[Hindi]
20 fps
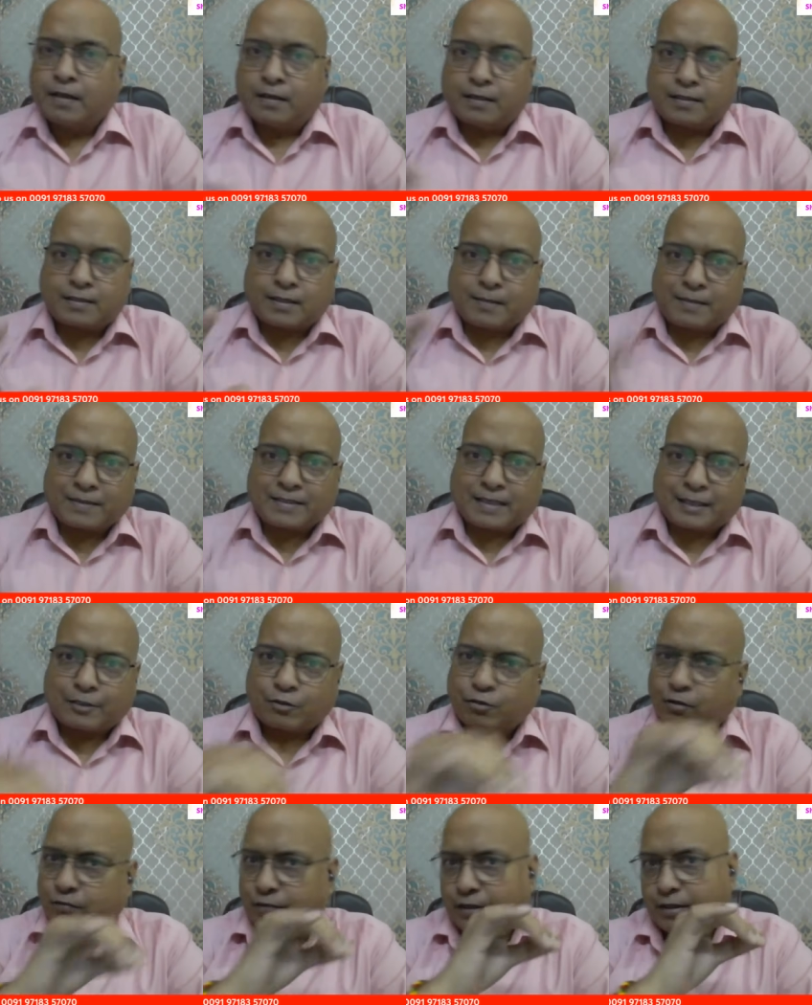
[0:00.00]
इसके पास
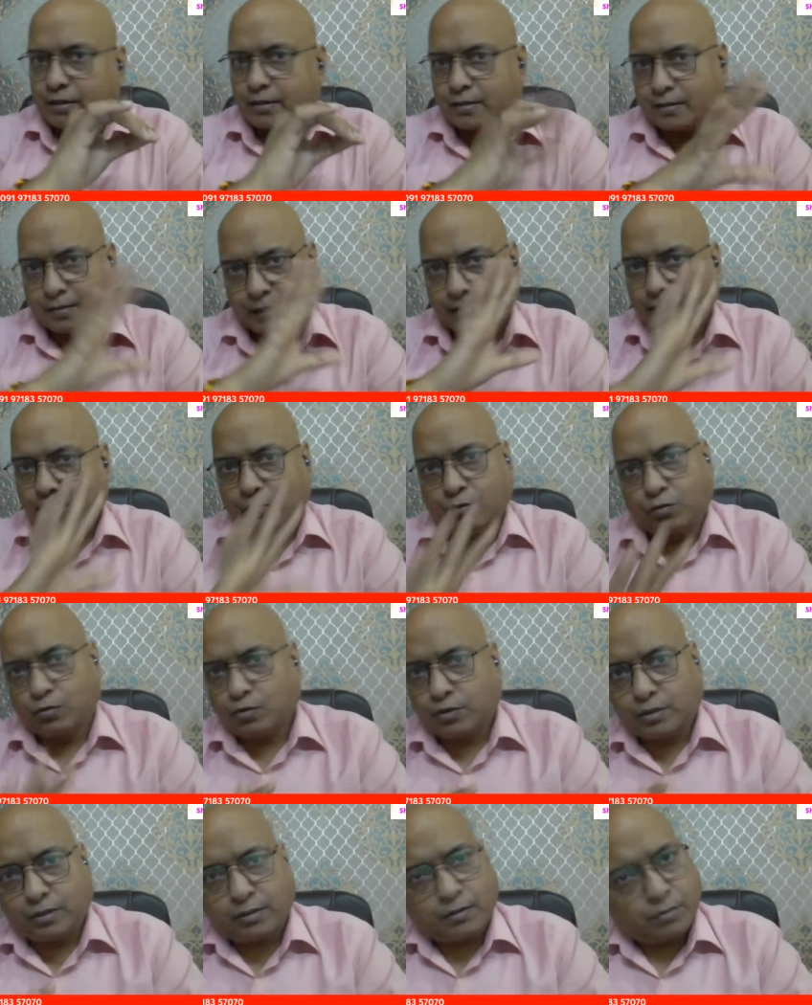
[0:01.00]
एक्चुअल फिगर्स नहीं
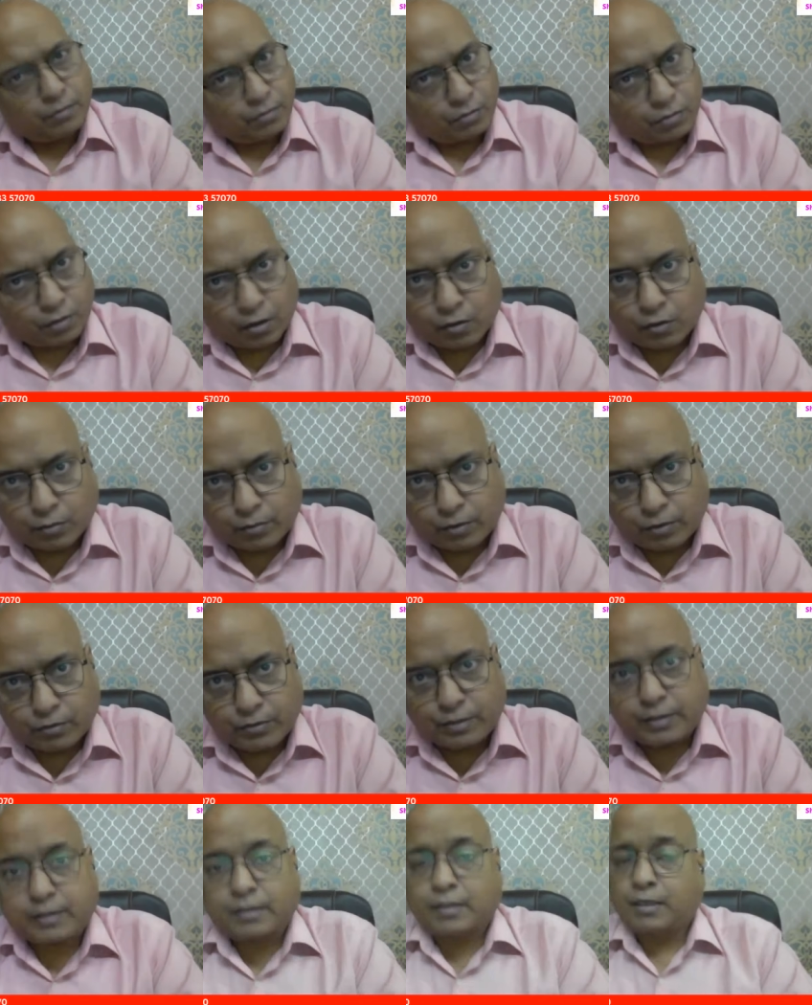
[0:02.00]
होती नो डाउट अबाउट
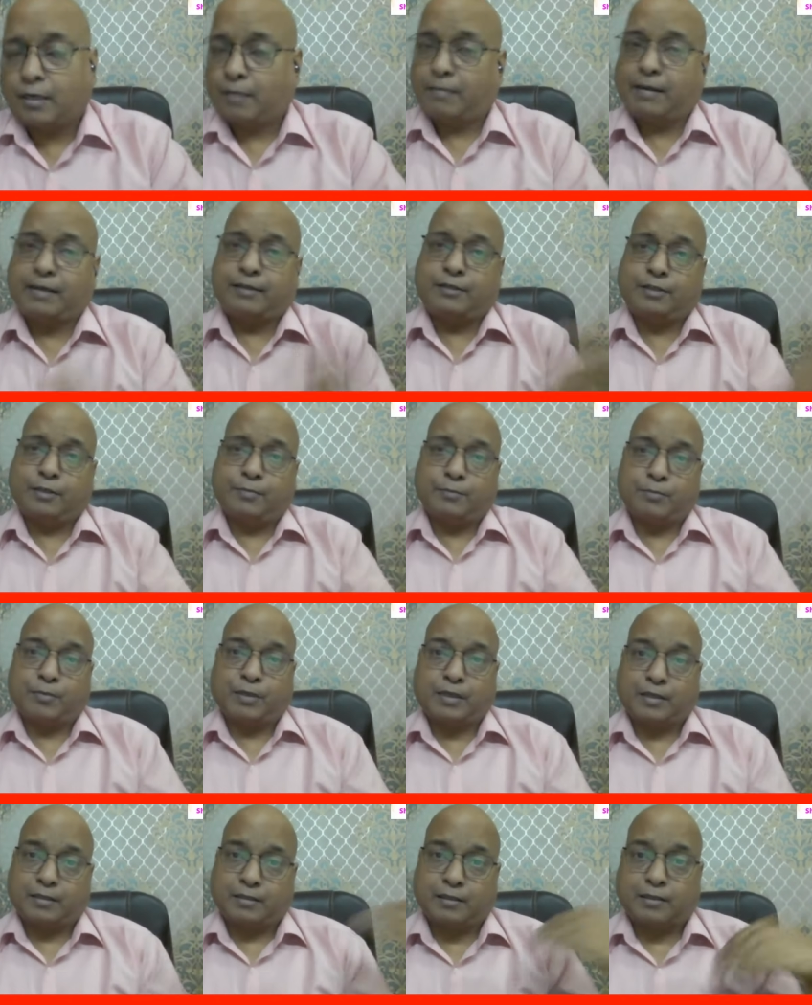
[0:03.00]
इट कि हमारे शिप्स पे
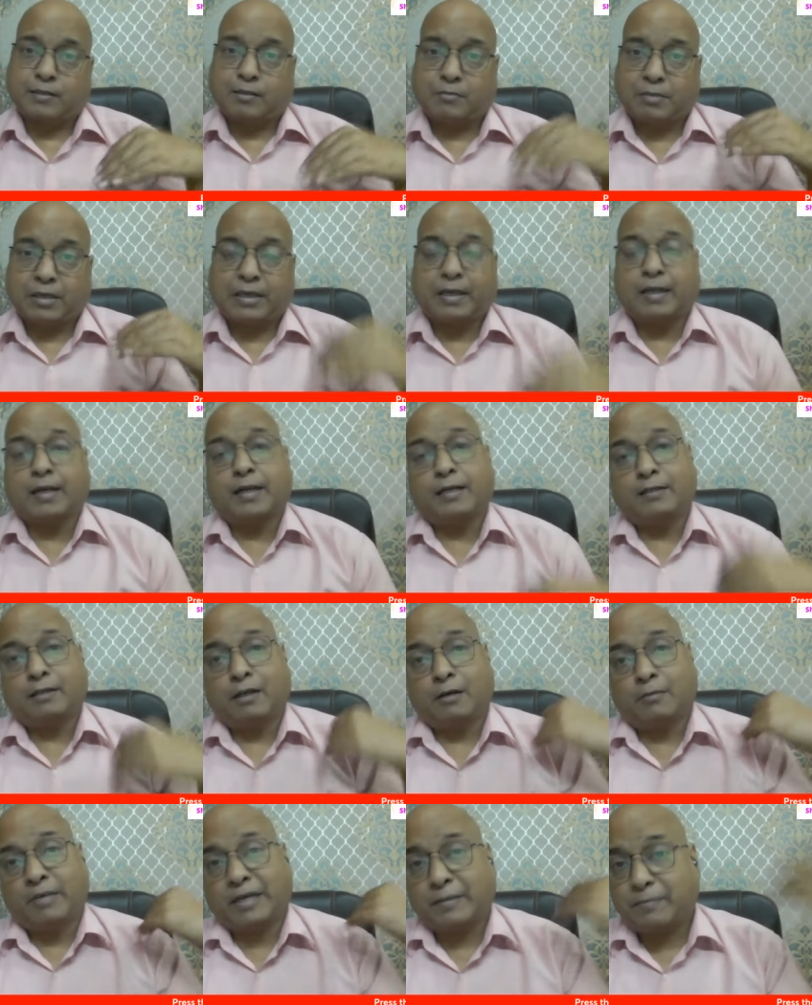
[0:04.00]
कितना सामान आ रहा है या
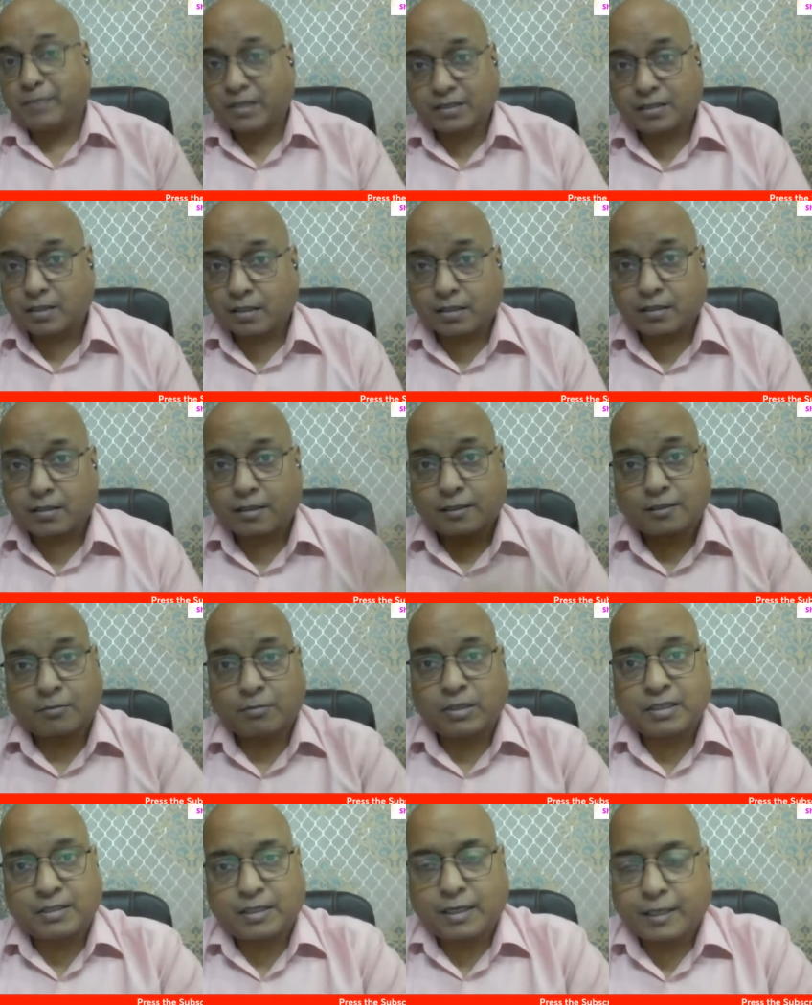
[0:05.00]
हमारे पास से कितना
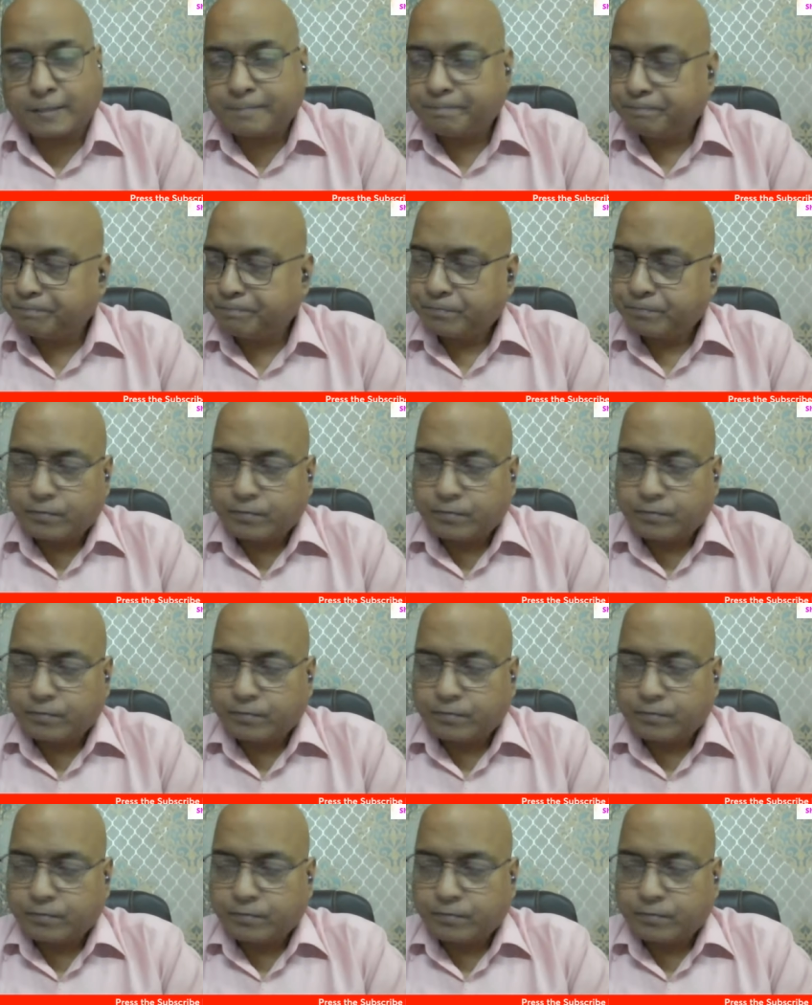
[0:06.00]
सामान जा रहा है